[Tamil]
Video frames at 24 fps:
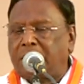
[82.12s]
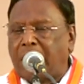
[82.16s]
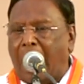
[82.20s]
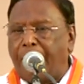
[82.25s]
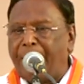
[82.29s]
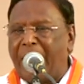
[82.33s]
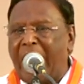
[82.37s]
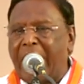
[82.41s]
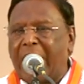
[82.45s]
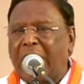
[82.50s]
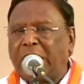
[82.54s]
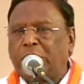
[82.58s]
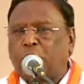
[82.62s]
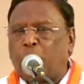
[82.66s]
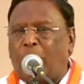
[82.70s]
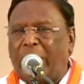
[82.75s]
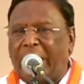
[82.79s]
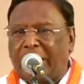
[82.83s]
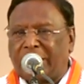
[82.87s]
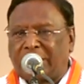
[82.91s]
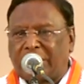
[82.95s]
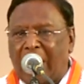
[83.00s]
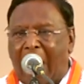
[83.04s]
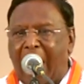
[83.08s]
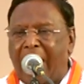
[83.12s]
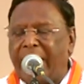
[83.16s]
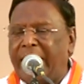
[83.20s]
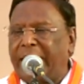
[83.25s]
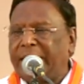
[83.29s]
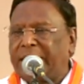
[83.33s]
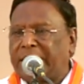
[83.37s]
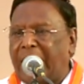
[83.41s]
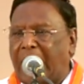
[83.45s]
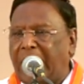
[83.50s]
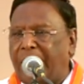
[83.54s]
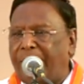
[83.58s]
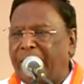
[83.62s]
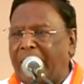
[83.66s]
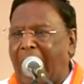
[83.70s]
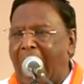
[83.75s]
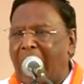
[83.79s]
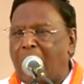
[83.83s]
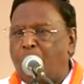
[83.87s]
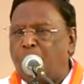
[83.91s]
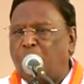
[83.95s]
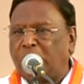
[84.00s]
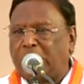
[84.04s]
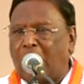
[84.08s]
தமிழகத்துடைய தானை
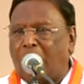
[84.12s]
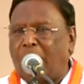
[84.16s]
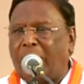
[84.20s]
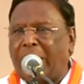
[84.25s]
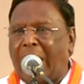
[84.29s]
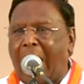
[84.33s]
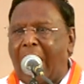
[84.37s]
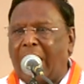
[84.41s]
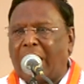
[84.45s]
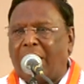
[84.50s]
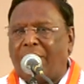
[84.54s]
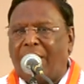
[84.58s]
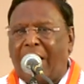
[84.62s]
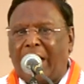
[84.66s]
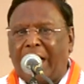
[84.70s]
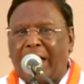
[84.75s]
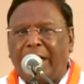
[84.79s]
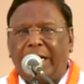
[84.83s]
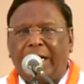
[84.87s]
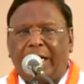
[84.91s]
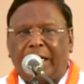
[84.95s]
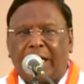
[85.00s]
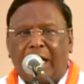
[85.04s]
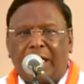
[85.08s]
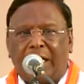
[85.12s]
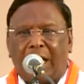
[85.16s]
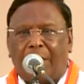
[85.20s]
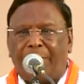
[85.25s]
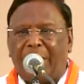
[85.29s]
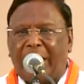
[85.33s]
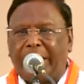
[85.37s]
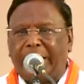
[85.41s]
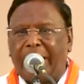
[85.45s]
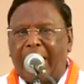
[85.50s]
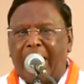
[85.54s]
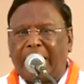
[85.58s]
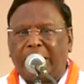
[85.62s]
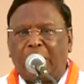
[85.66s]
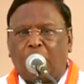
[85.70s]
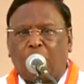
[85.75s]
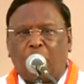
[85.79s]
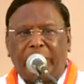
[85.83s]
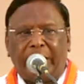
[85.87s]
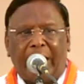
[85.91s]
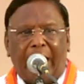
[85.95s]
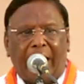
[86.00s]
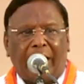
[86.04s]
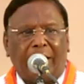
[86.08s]
தலைவராக முதல்வராக வர இருக்கின்ற
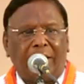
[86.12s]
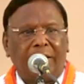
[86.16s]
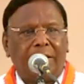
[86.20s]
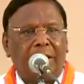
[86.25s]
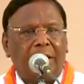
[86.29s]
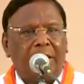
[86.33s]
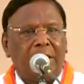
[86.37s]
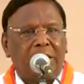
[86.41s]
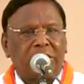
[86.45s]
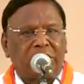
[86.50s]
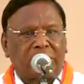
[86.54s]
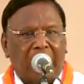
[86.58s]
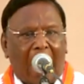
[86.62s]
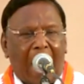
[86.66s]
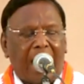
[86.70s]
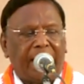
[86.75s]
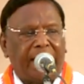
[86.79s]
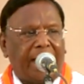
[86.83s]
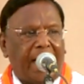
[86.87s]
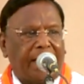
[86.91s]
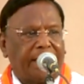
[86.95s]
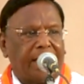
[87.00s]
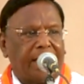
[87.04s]
மரியாதைக்குரிய ஸ்டாலின்